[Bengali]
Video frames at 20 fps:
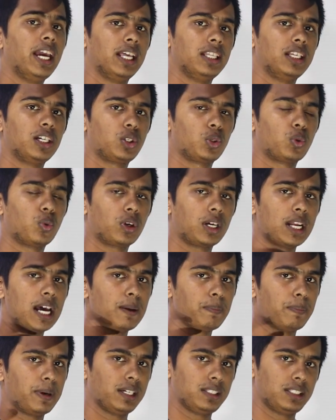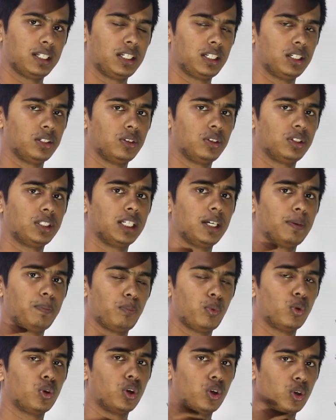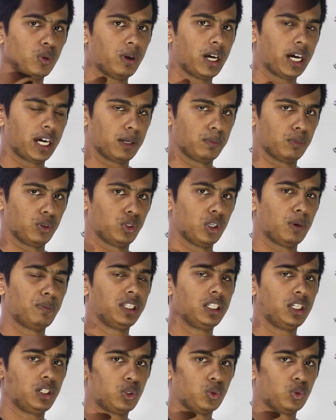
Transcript: এদের টোটাল পার্সেন্টেজ হচ্ছে পনেরো ভাগের মতো আমাদের